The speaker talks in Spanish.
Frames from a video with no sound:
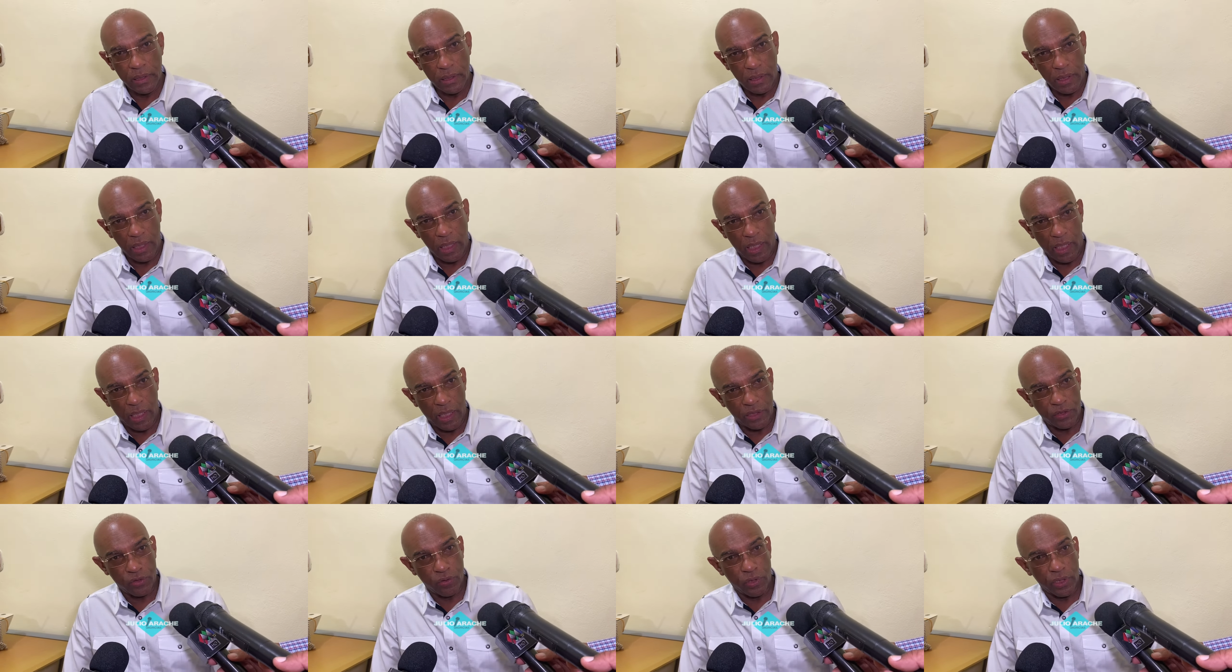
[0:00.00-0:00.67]

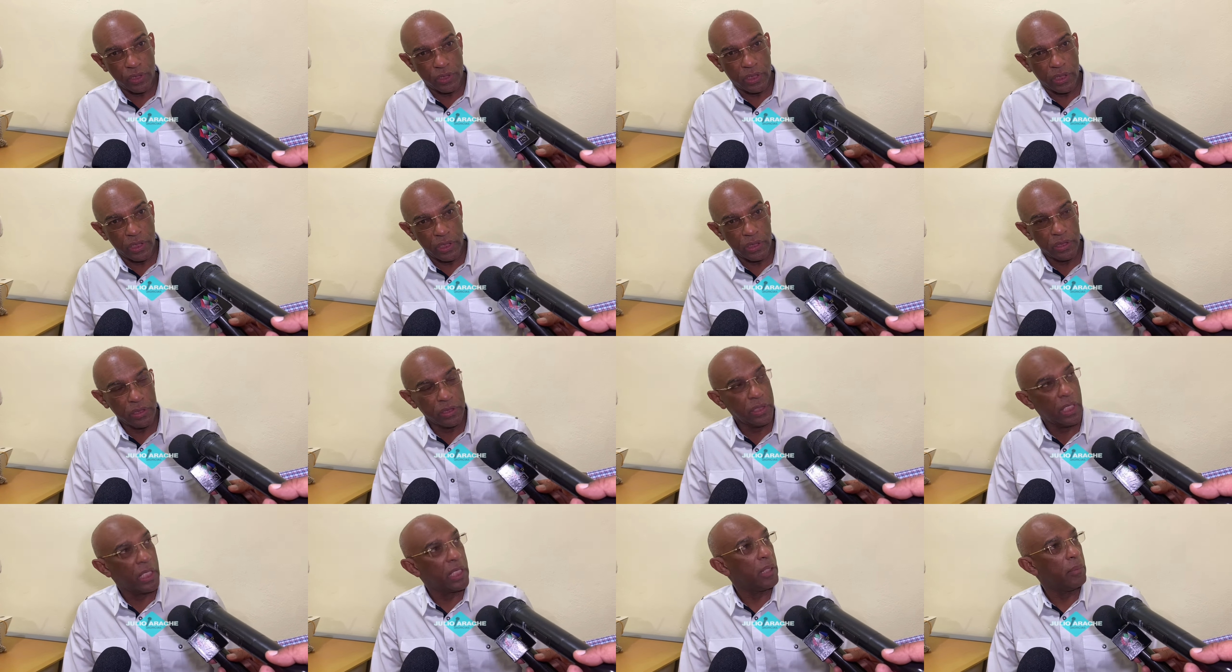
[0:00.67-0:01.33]
a
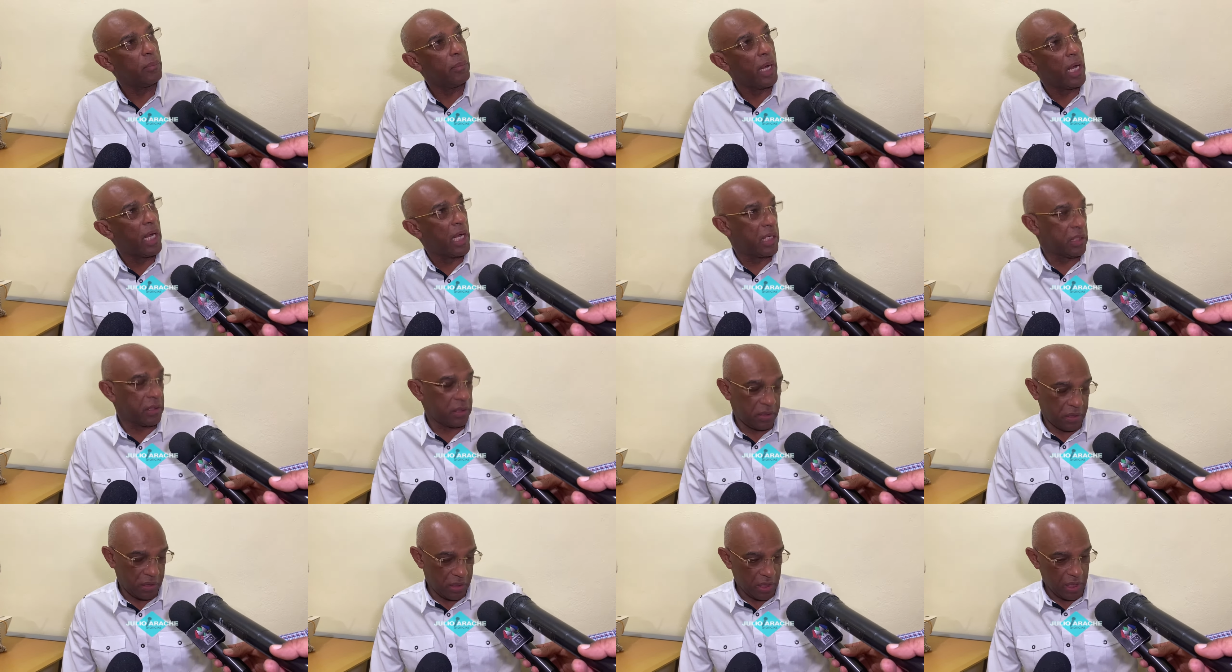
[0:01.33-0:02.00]
Cholitín,
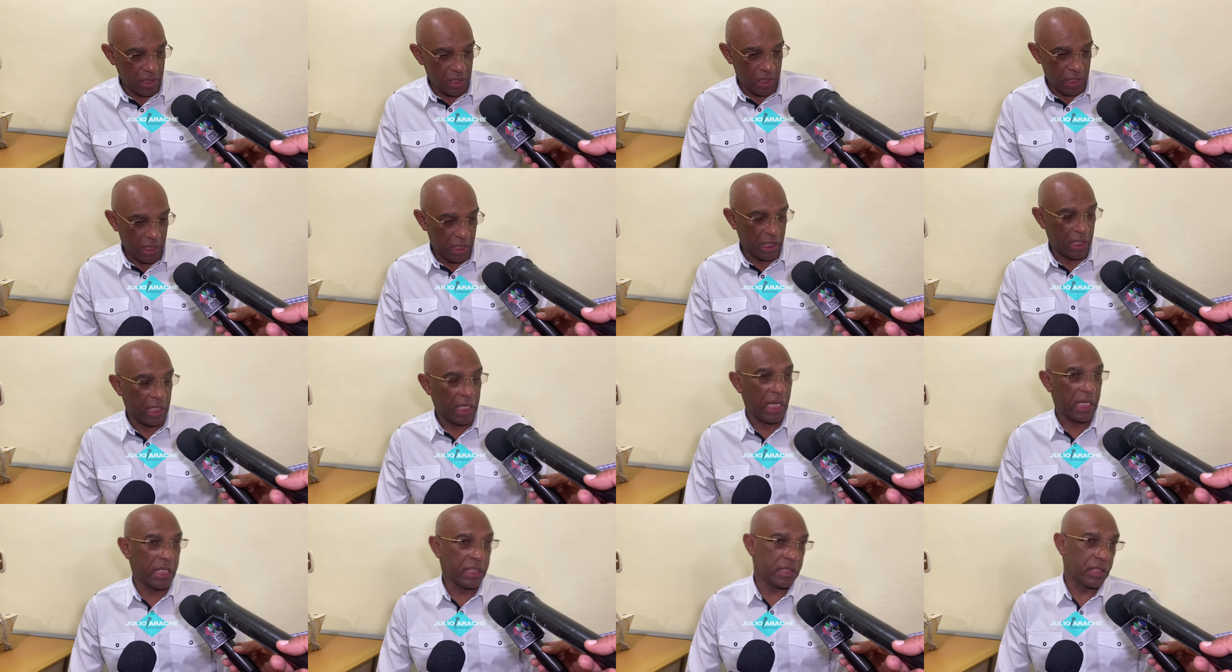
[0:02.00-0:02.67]
además es
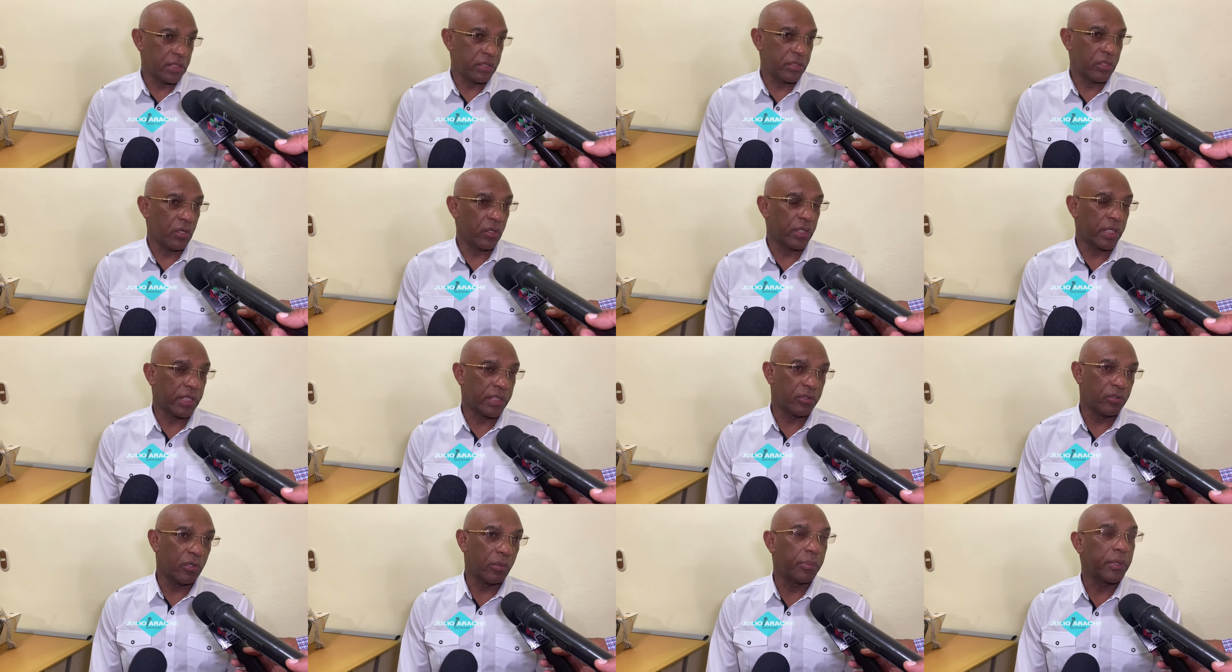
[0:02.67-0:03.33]
la decisión del
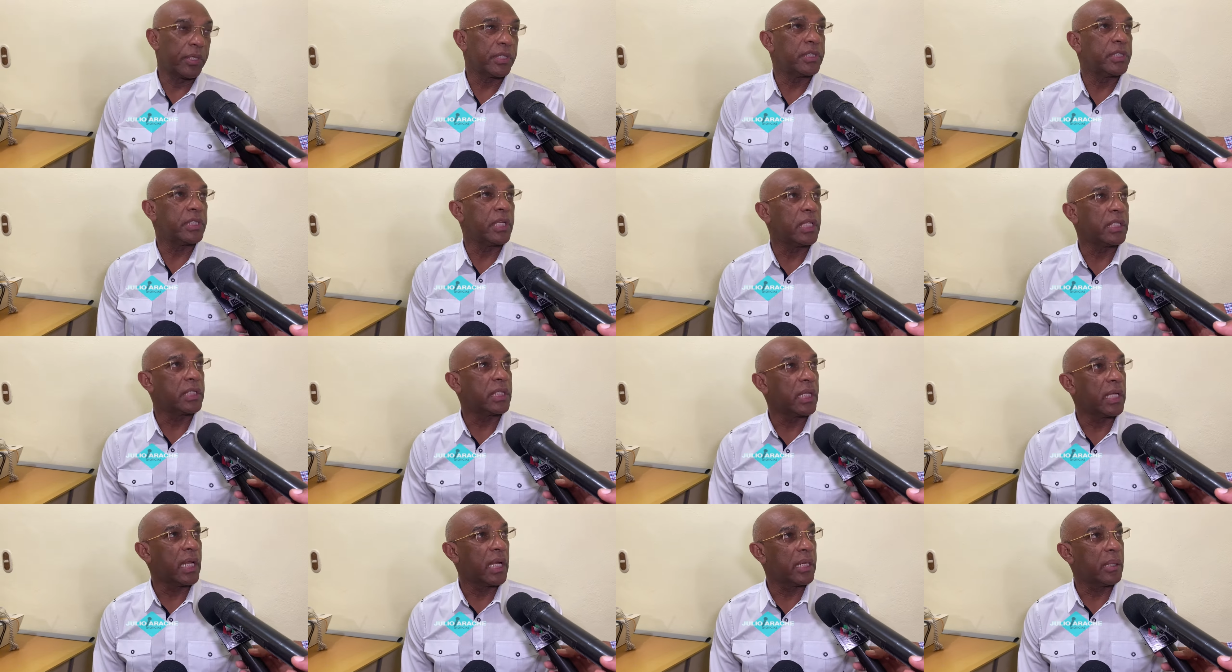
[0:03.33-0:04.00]
señor
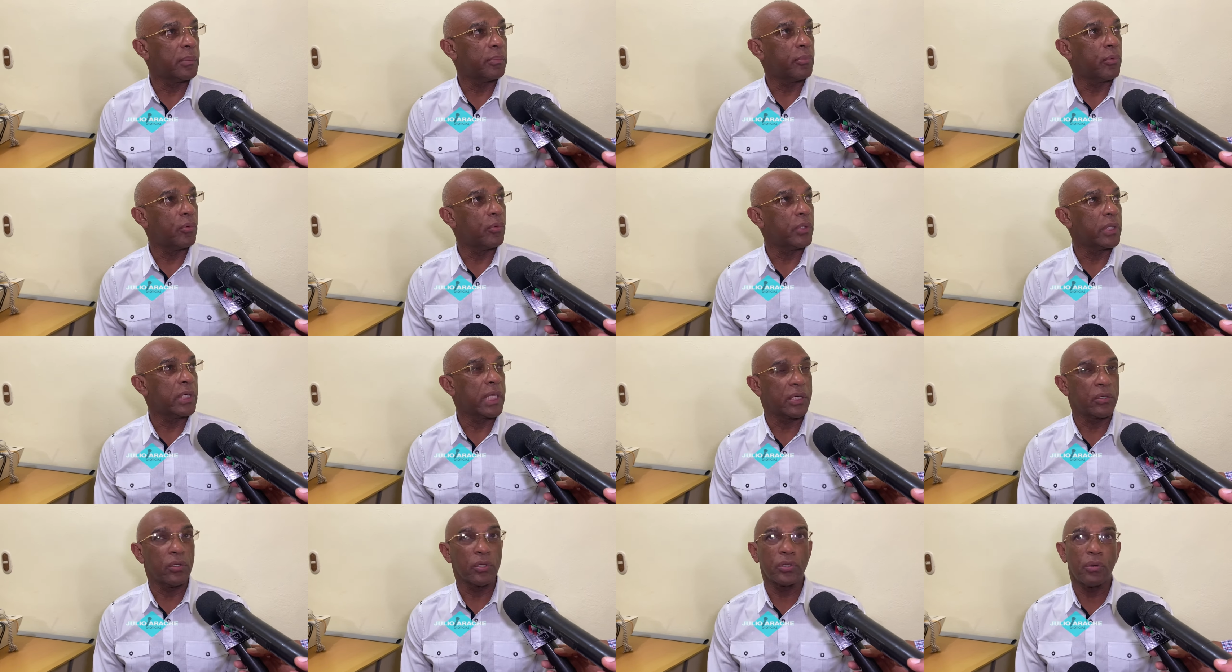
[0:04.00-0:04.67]
presidente de la
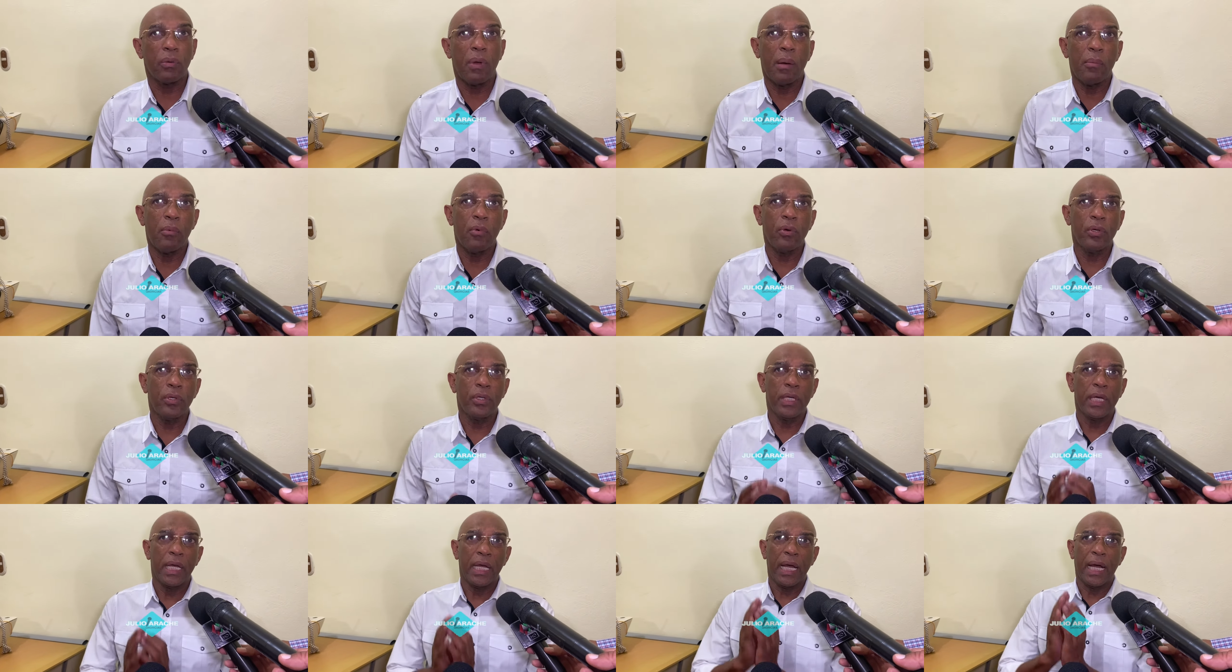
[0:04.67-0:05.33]
República. Nosotros vamos
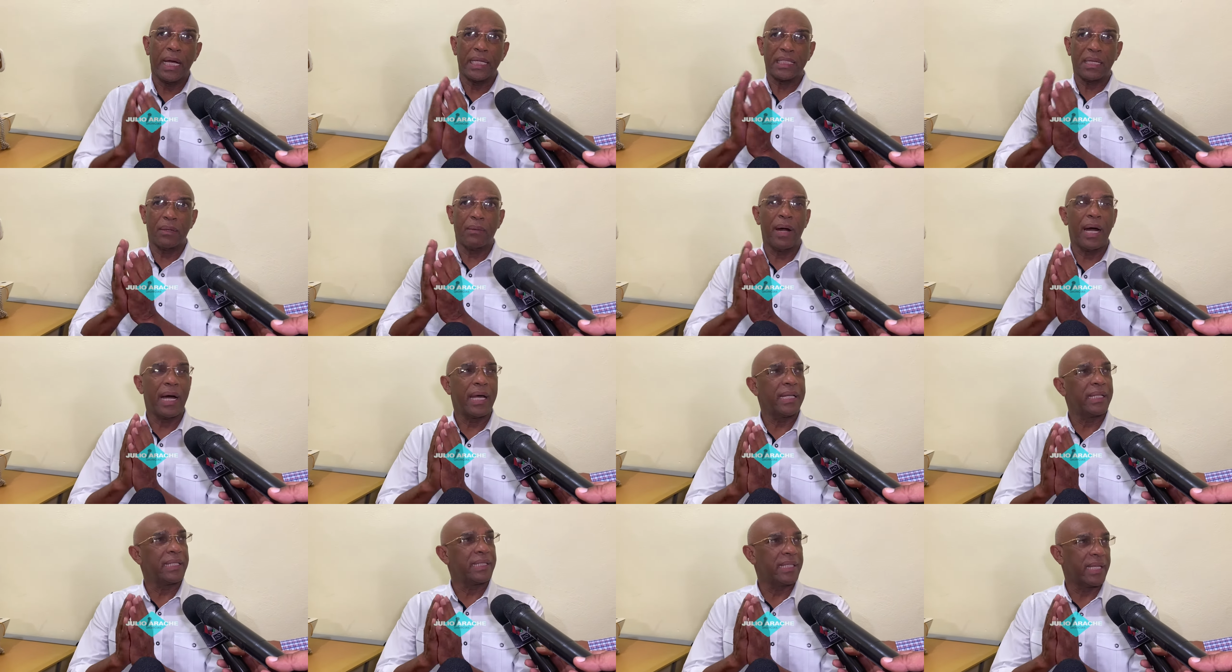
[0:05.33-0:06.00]
a
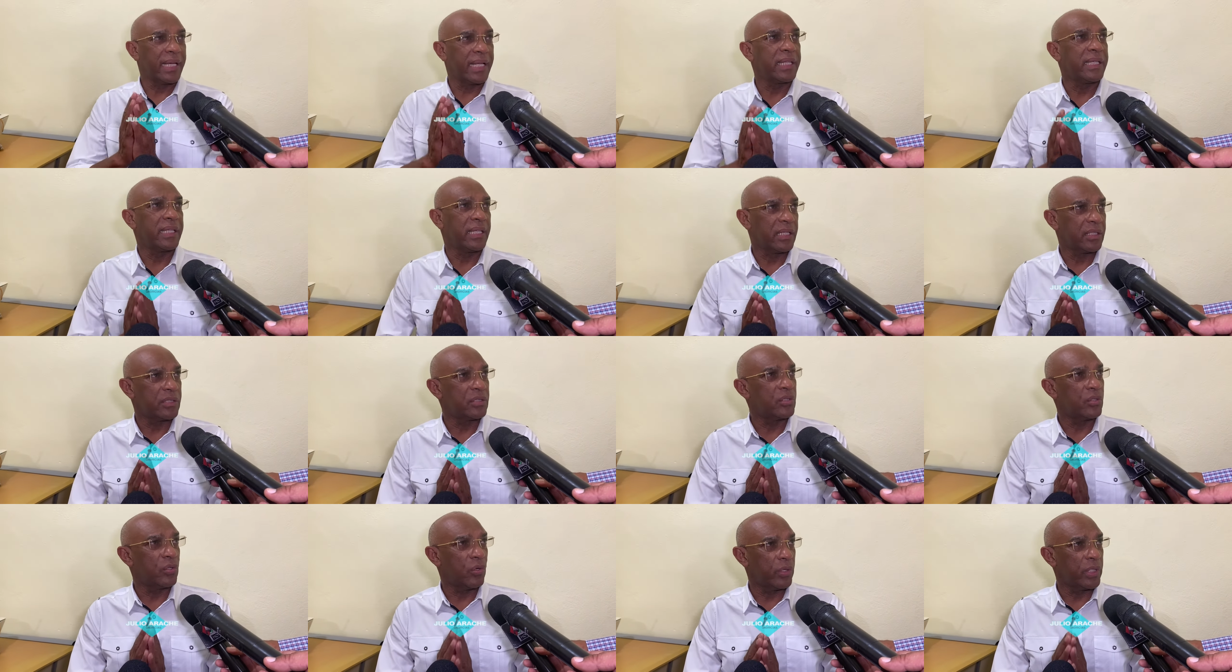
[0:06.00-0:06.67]
trabajar en tres
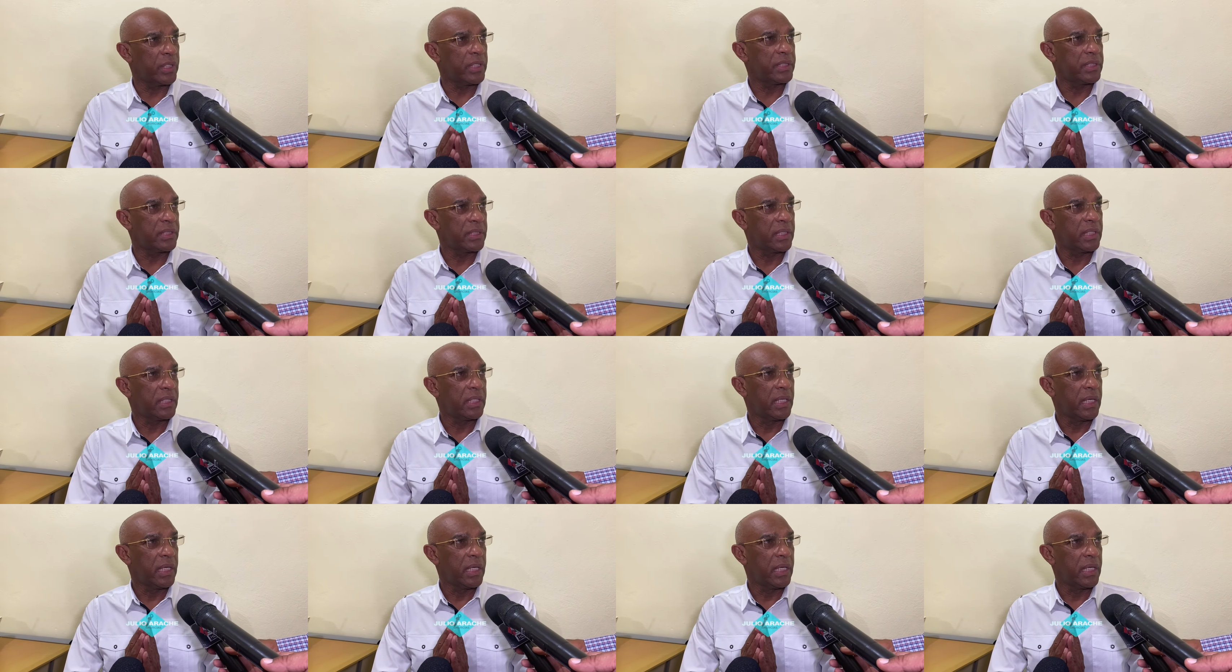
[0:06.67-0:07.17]
direcciones.